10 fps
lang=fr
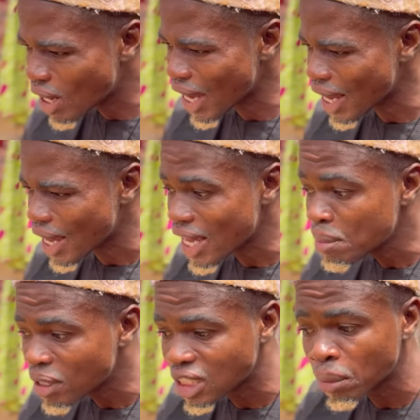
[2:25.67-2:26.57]
là, elle ne
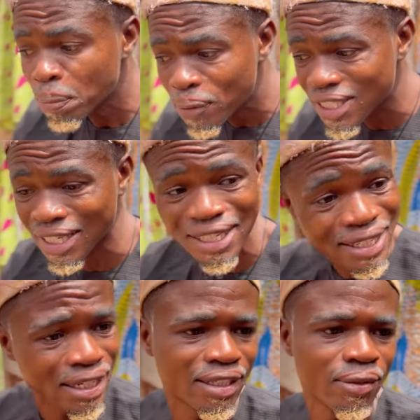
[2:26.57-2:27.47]
m'a jamais présenté
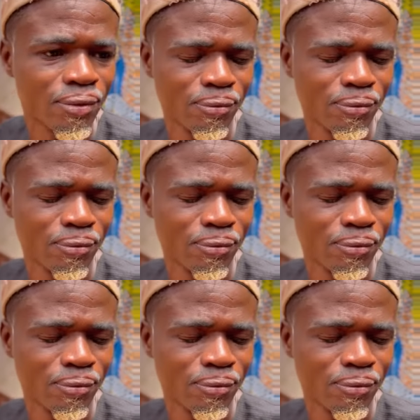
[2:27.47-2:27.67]
quelqu'un.